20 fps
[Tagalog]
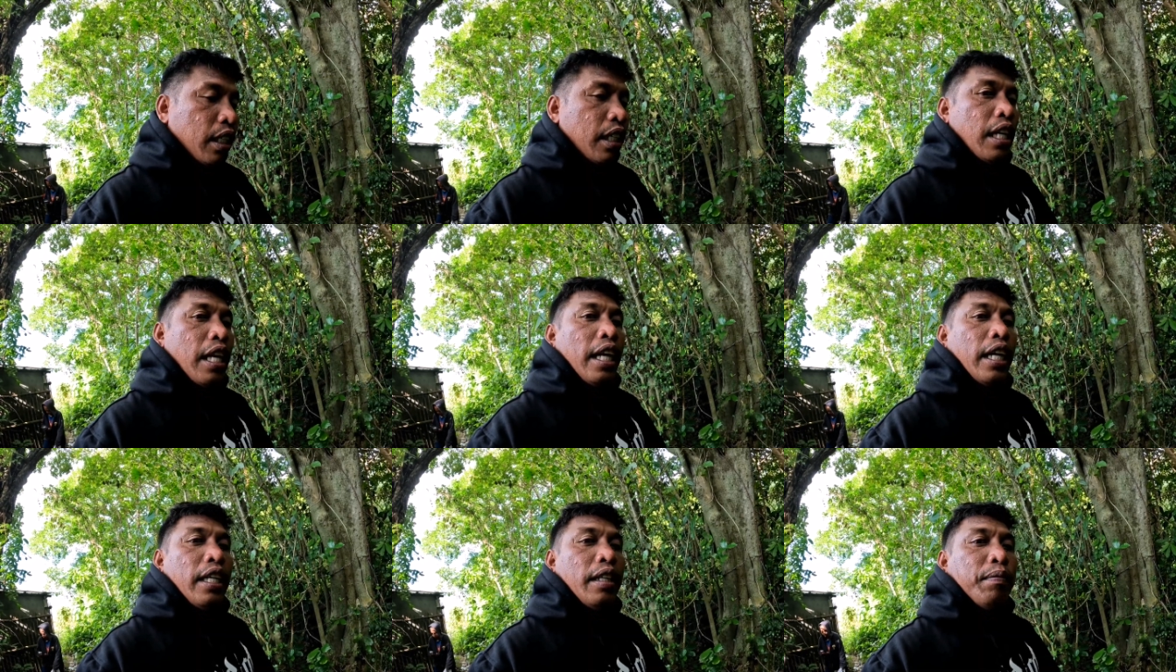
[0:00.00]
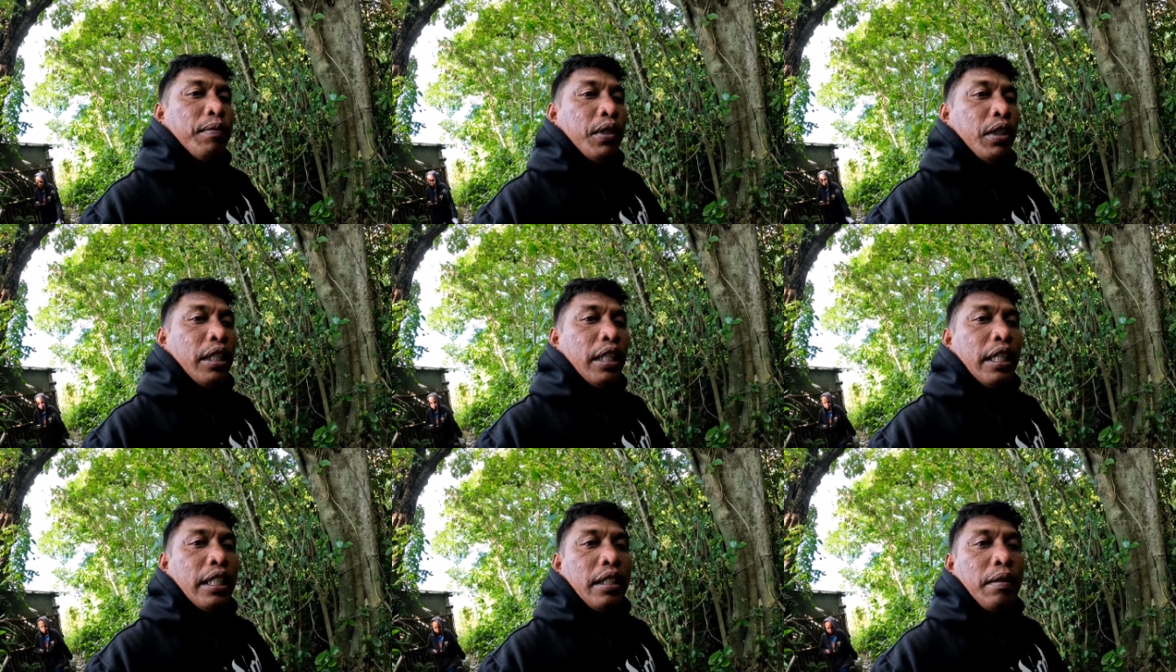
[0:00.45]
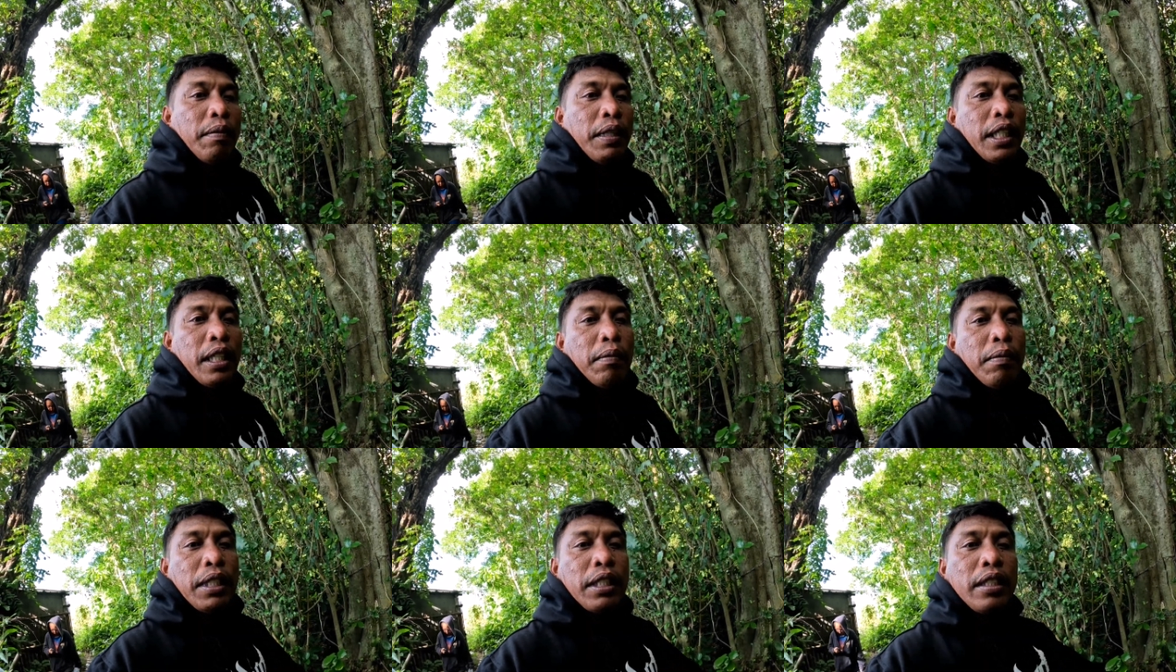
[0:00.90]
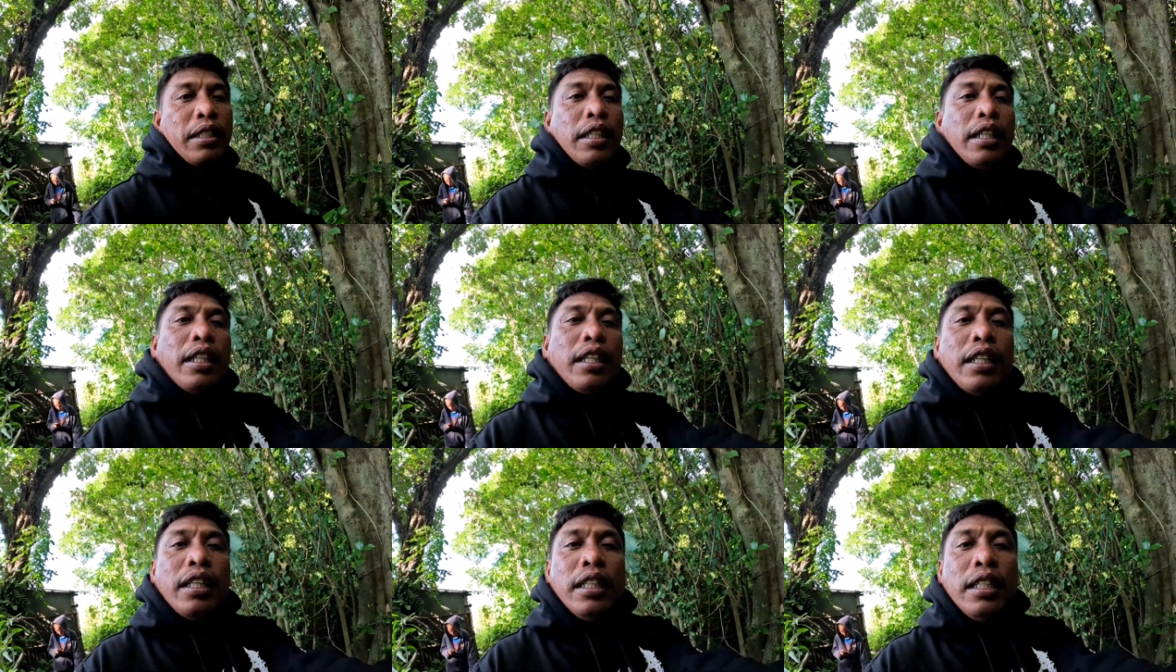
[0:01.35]
Kailangan muna natin maglabas
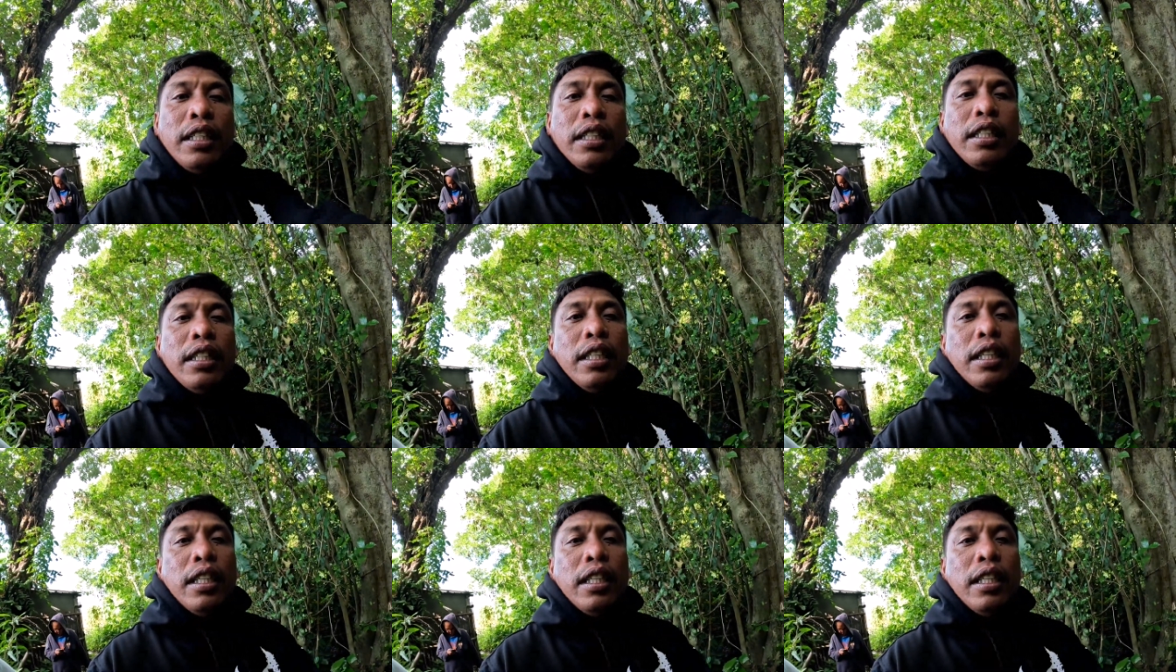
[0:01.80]
ng